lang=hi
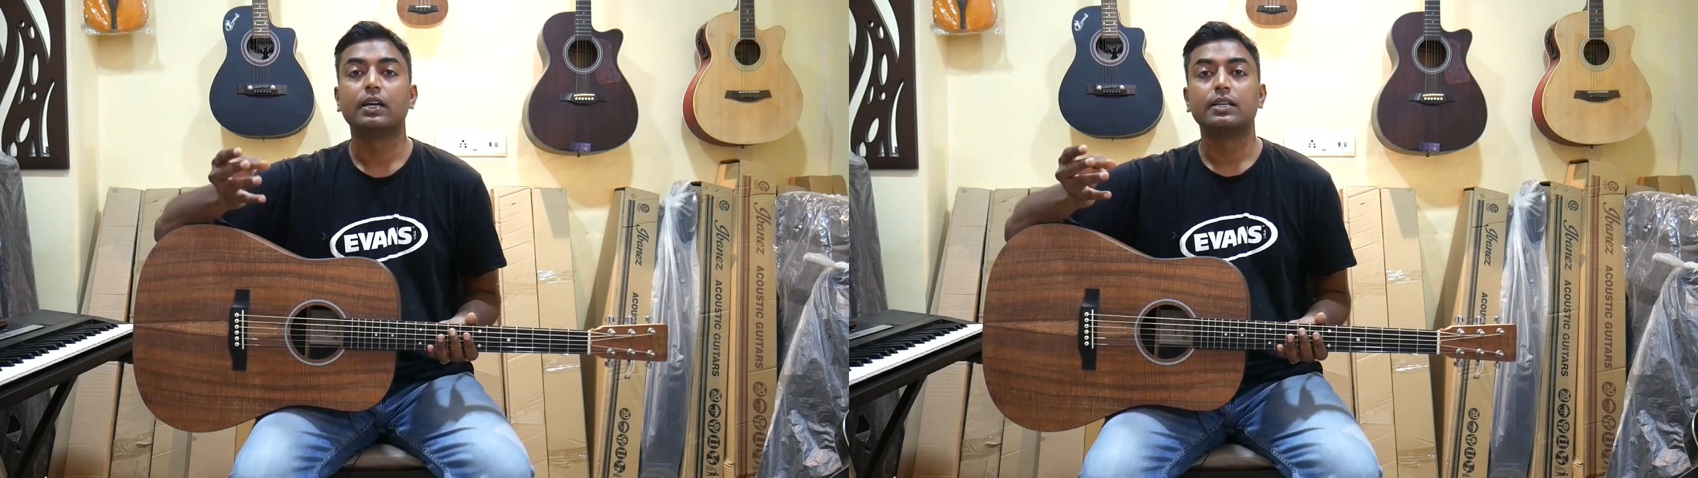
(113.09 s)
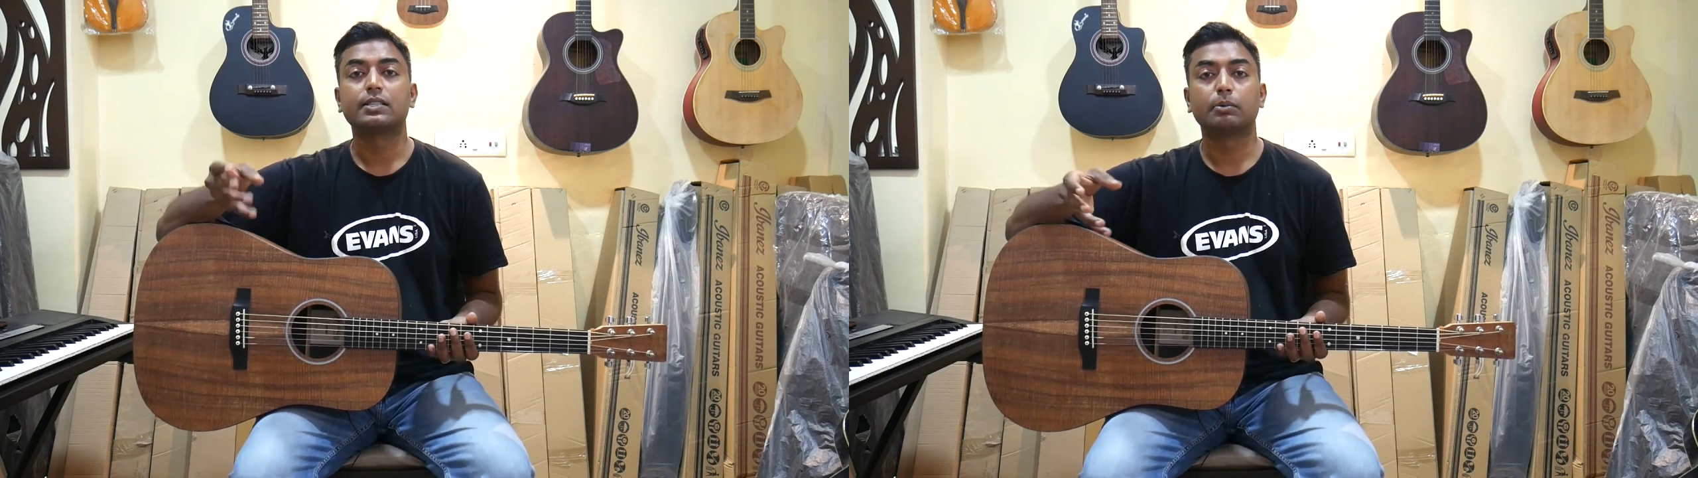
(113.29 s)

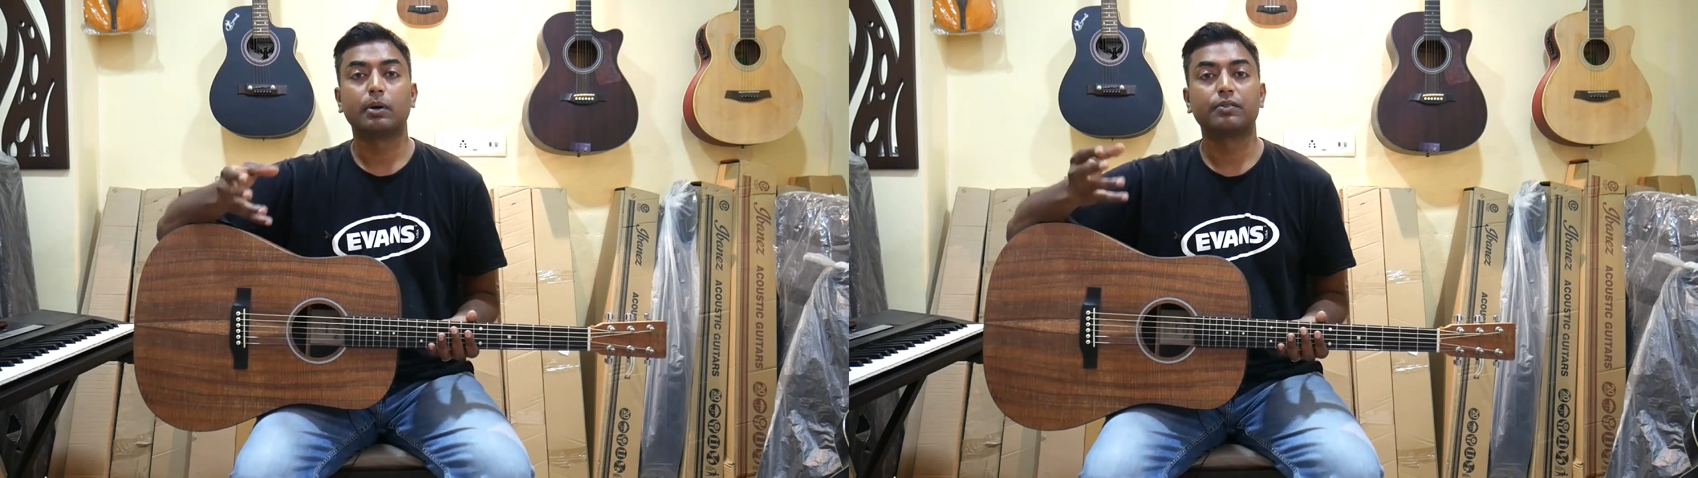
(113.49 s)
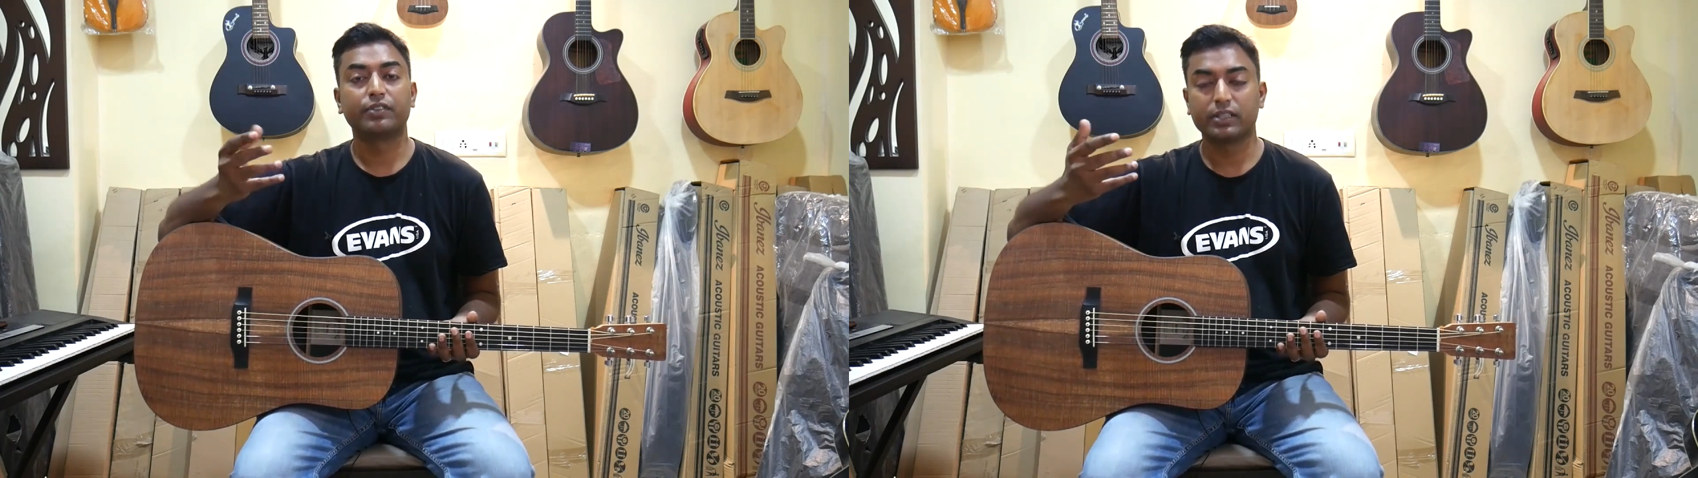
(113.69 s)
इसके
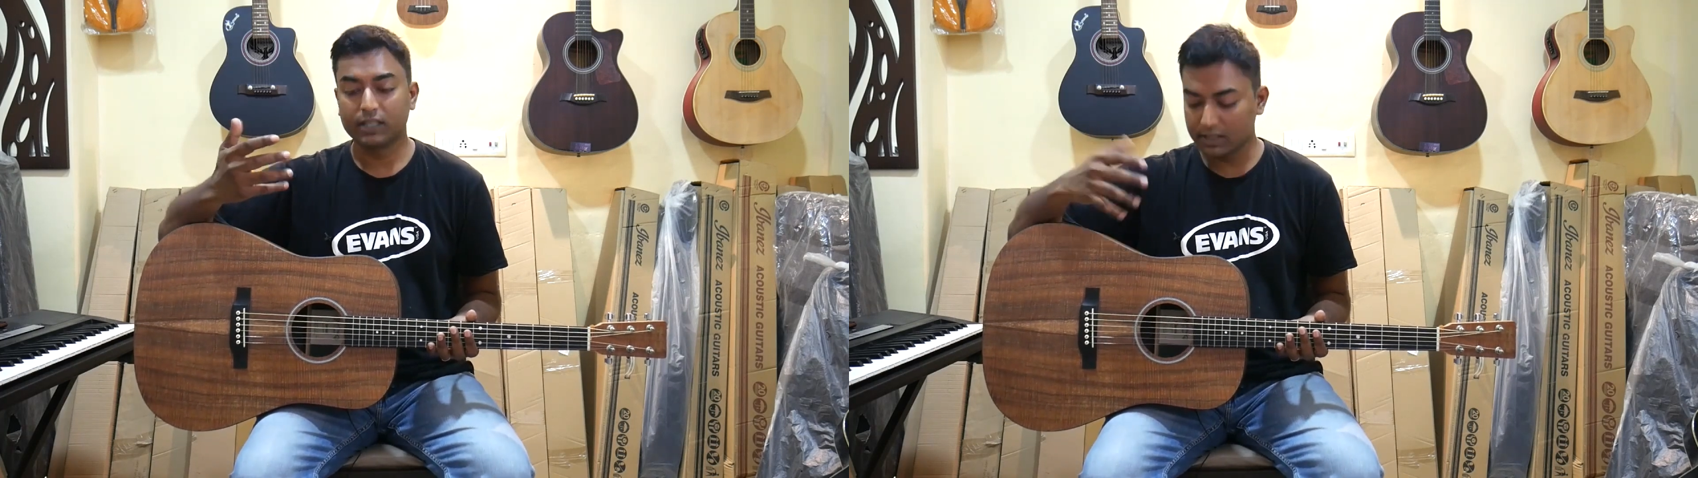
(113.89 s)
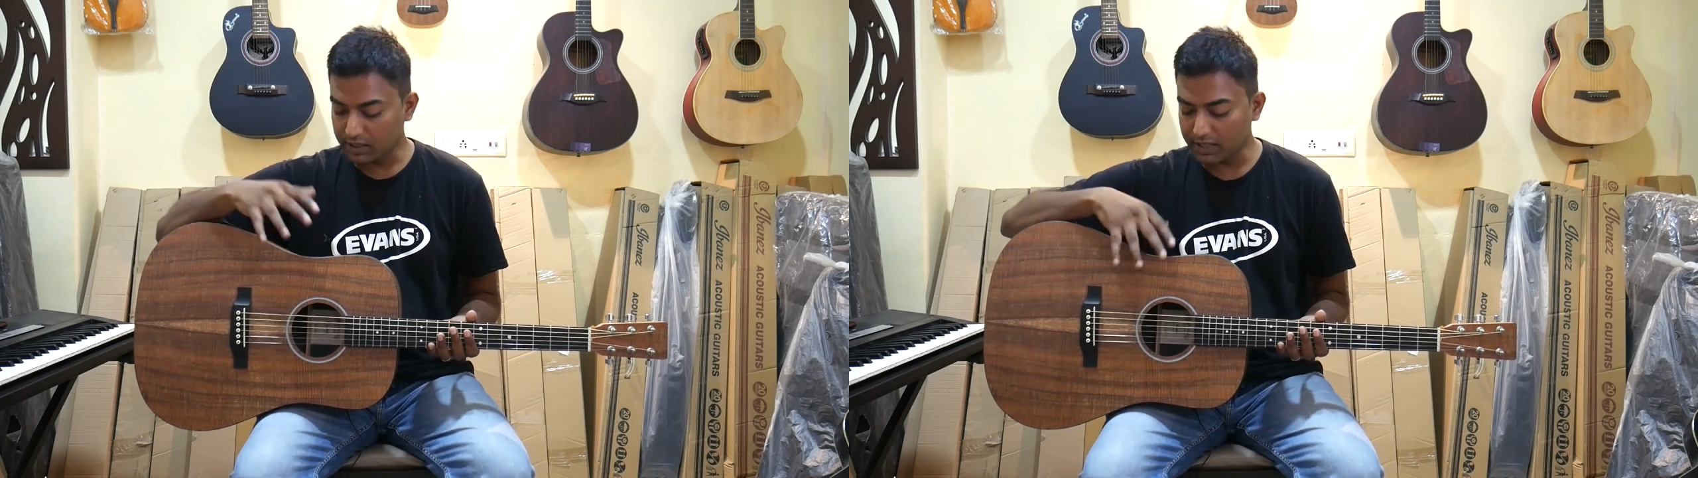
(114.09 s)
बाद फिर ये
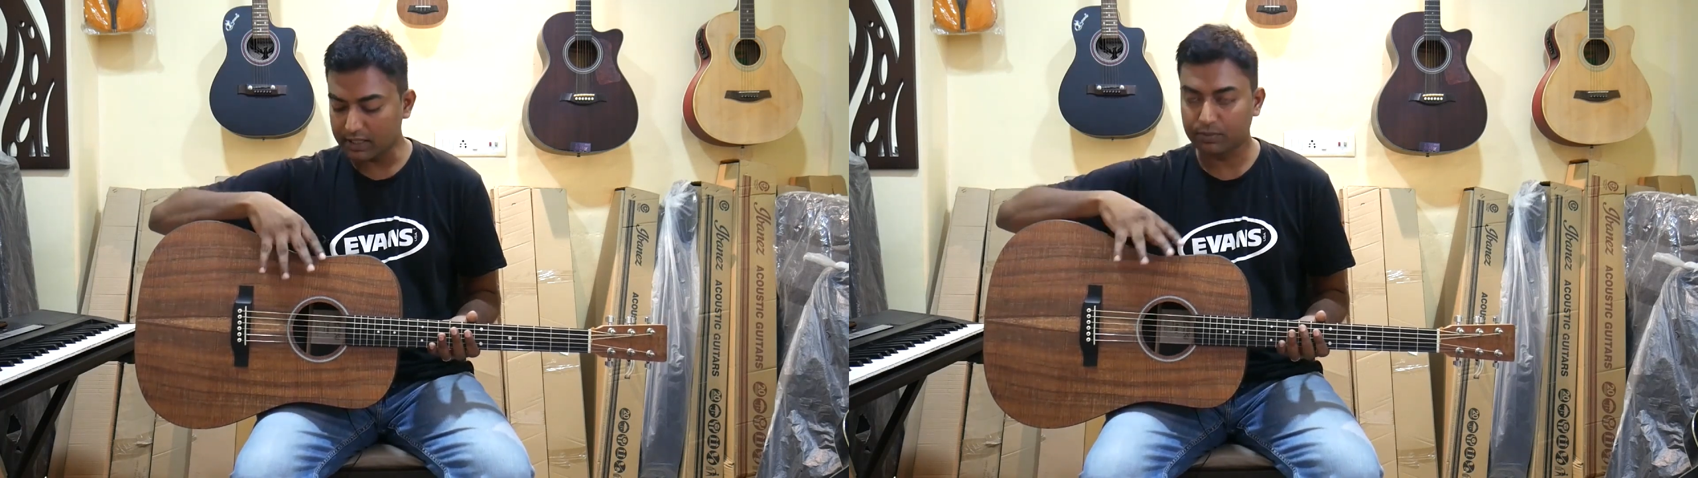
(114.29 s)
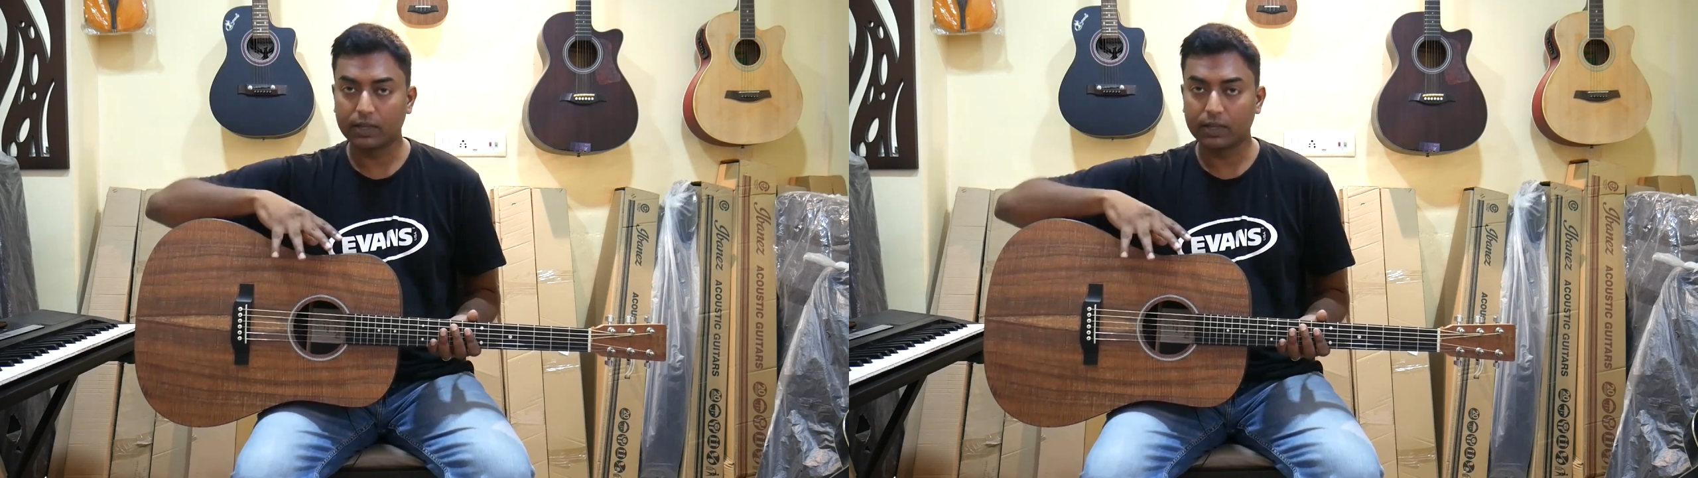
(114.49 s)
डी एक्स